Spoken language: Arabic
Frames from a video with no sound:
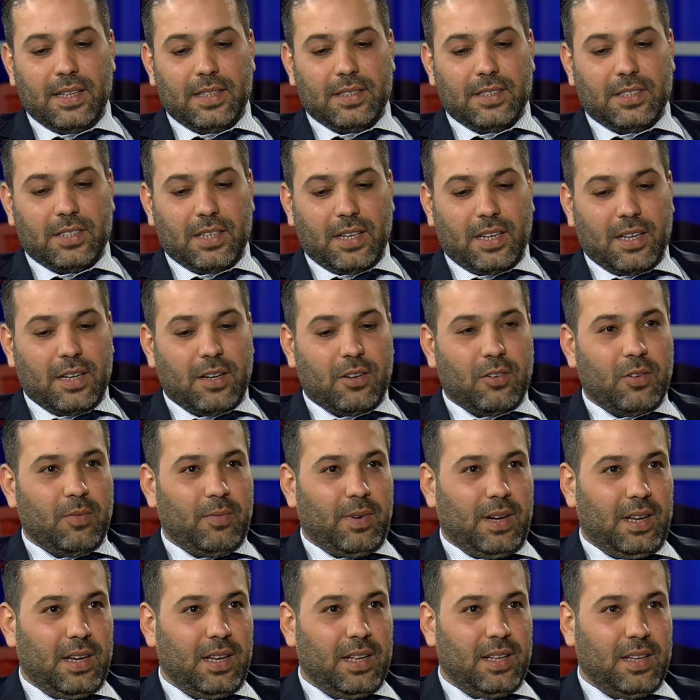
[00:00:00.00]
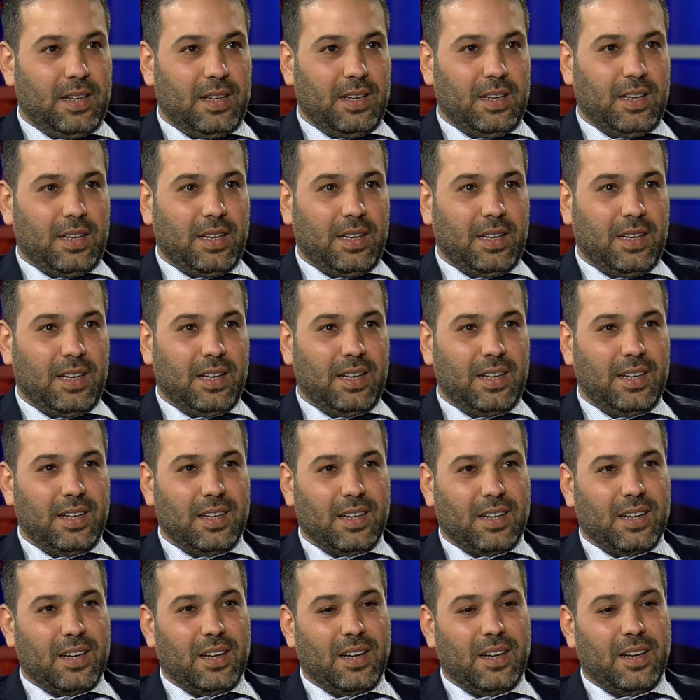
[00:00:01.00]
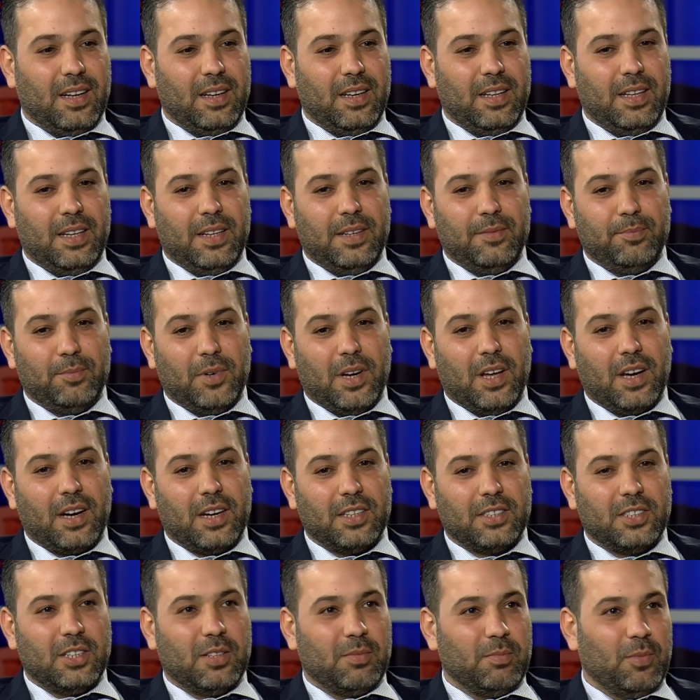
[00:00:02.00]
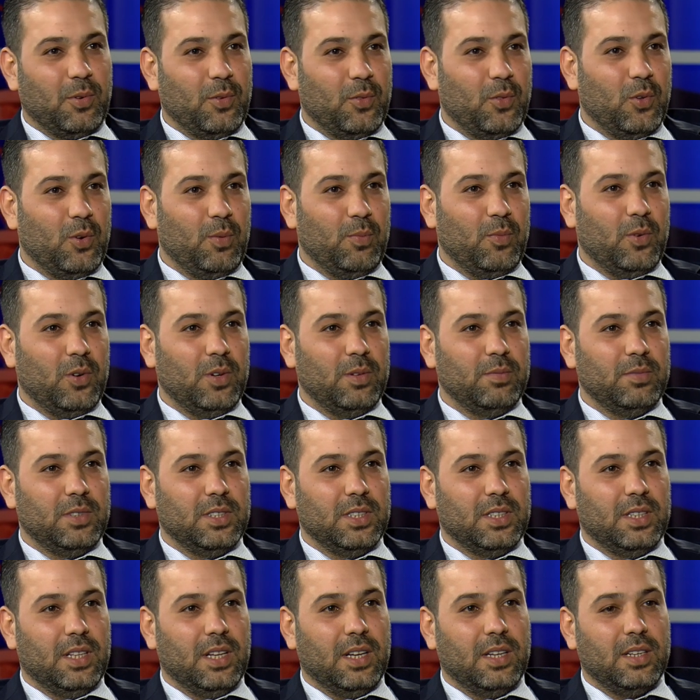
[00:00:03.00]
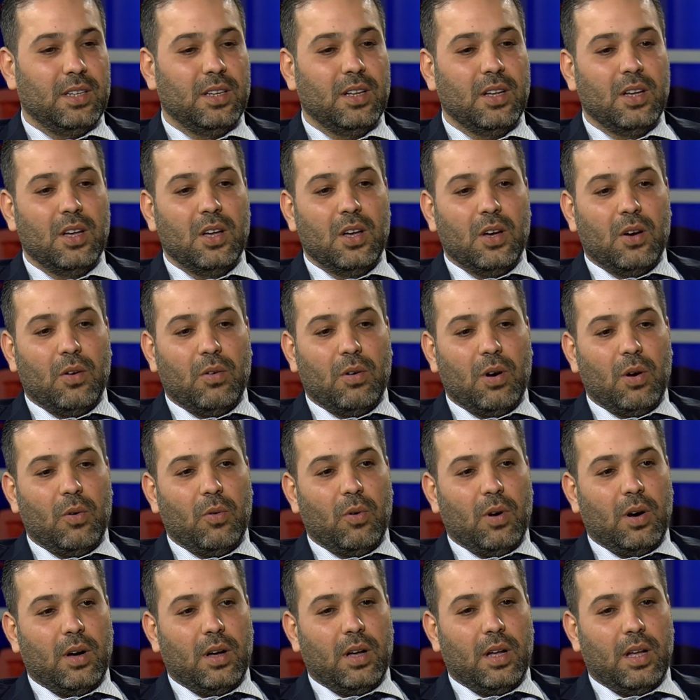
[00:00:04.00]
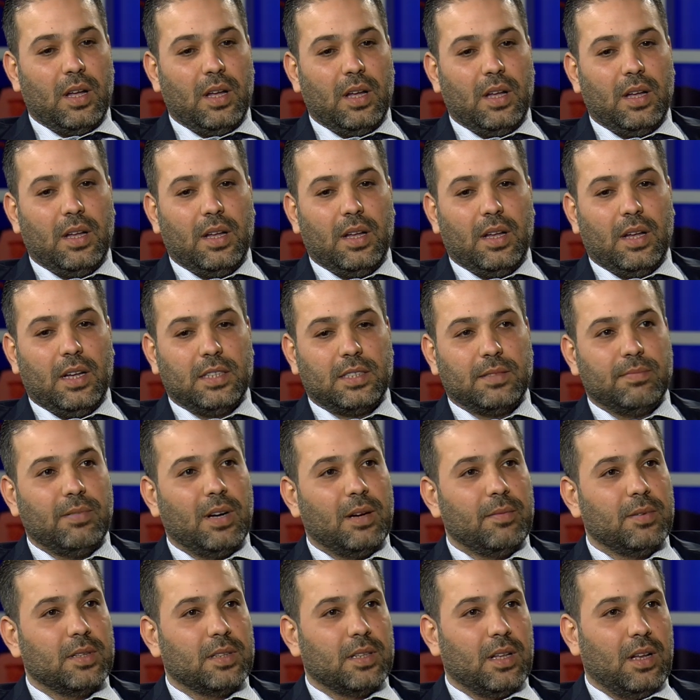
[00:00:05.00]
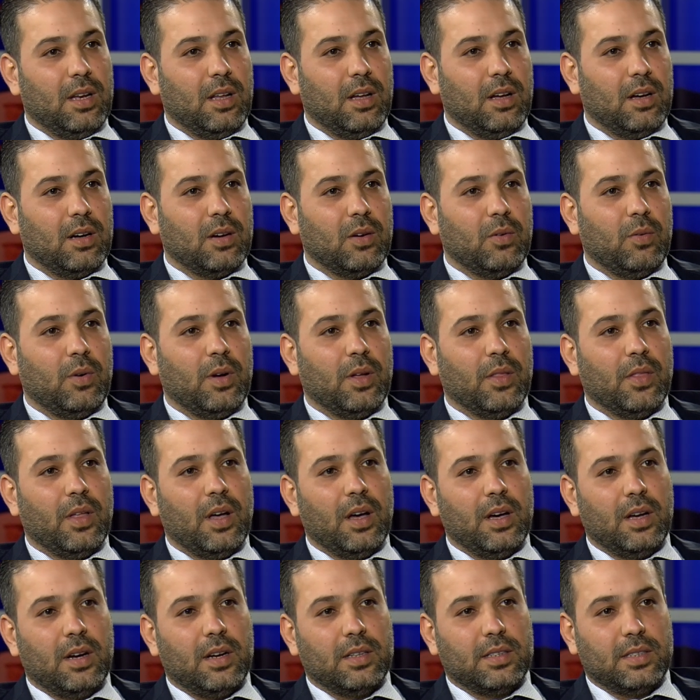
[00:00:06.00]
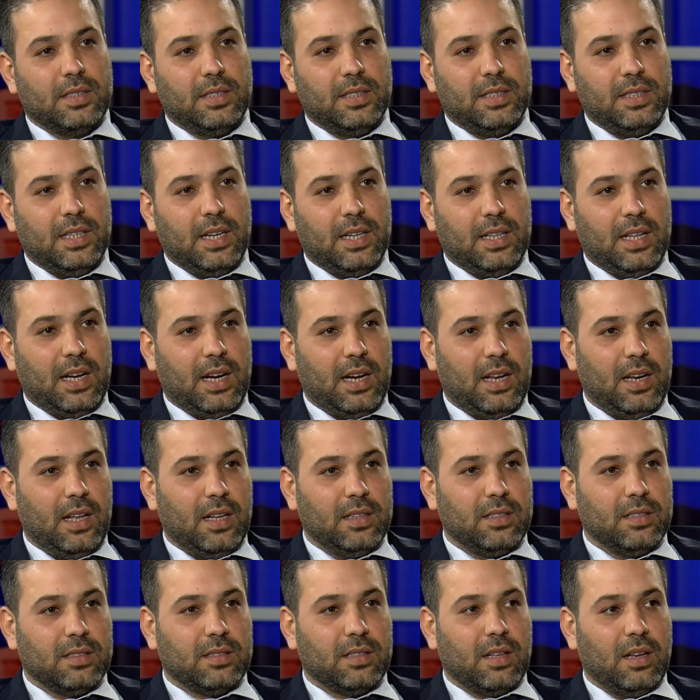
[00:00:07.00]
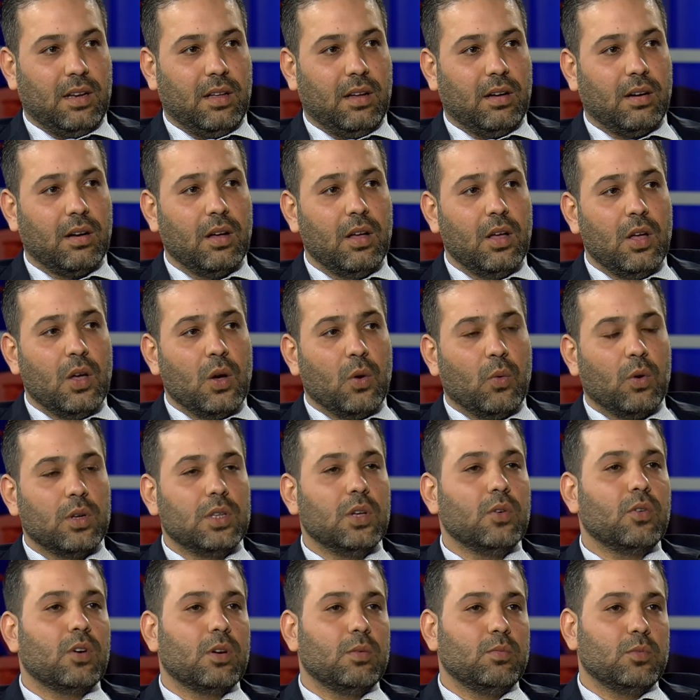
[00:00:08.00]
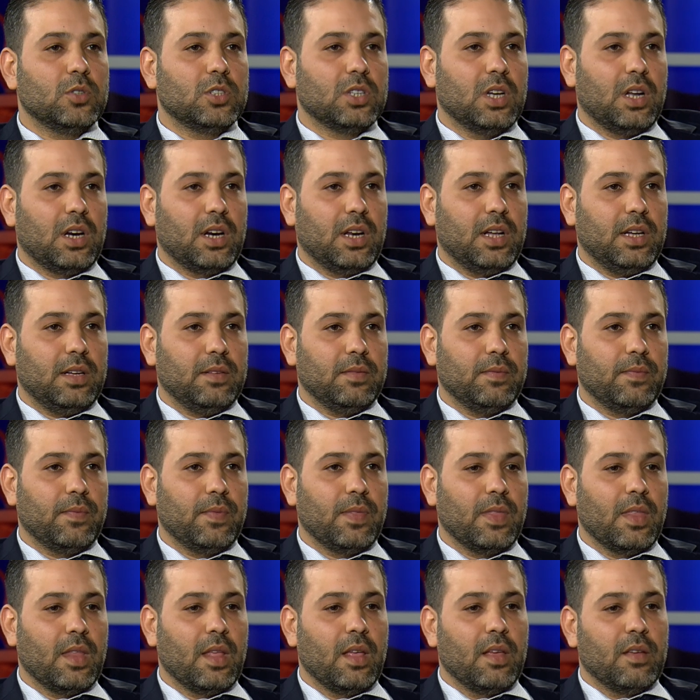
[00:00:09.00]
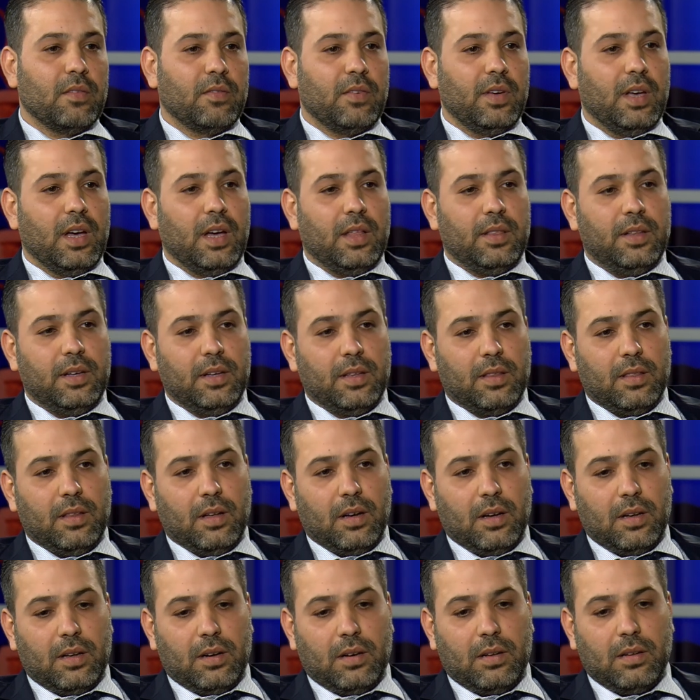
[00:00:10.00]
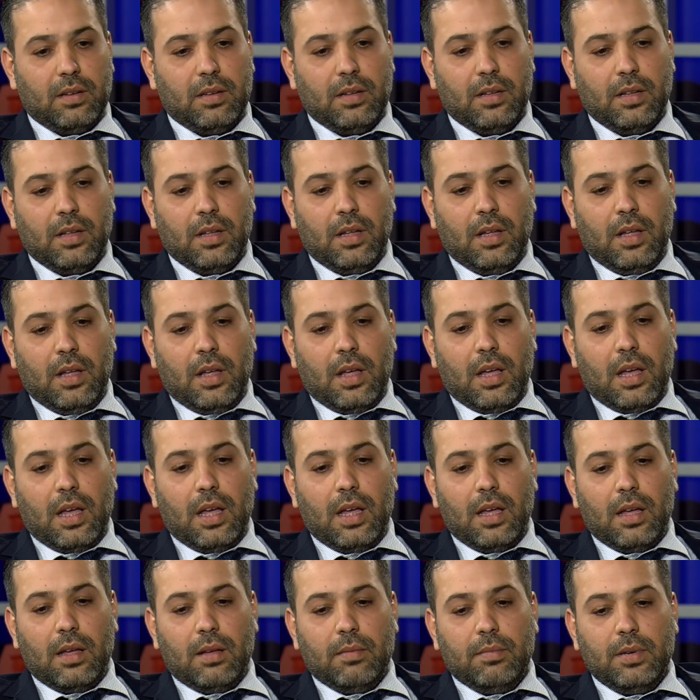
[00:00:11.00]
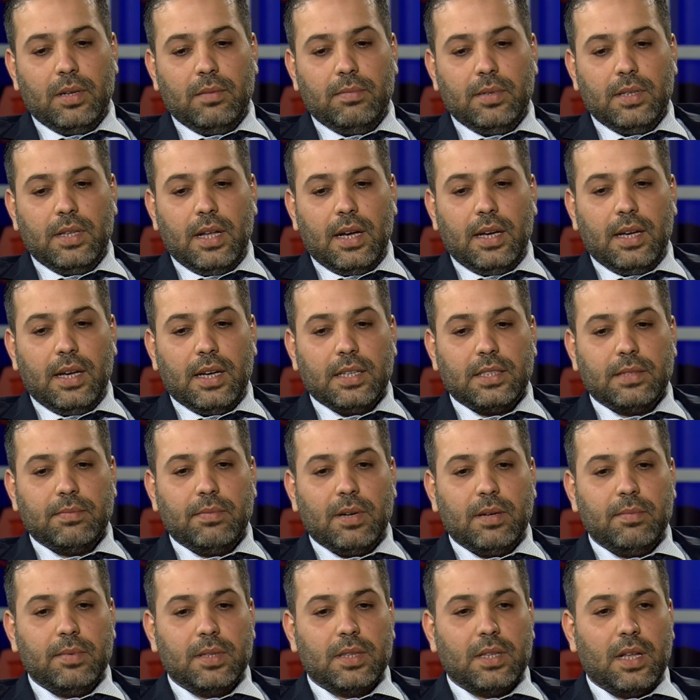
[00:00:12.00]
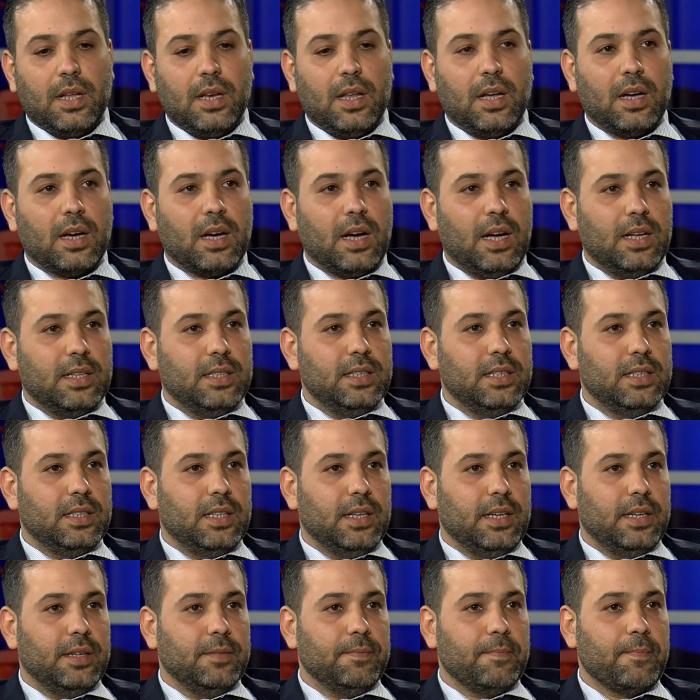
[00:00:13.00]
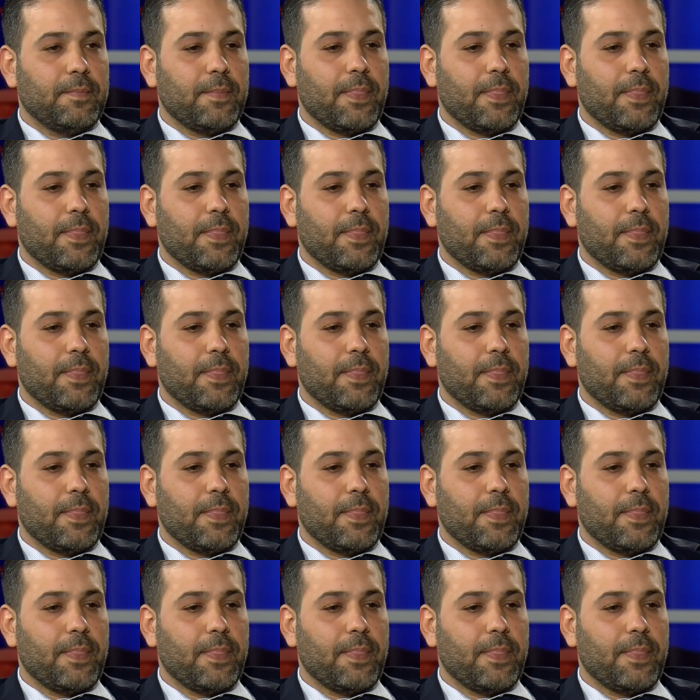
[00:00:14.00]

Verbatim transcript: أتشكركم على اللقاء لمناقشة موضوع مهم جدا وهو آه، أسباب الطلاق وظاهرة ازدياد حالات الطلاق ودور المشرع نعم. في هذه الظاهرة آه، بالبداية أسباب الطلاق عديدة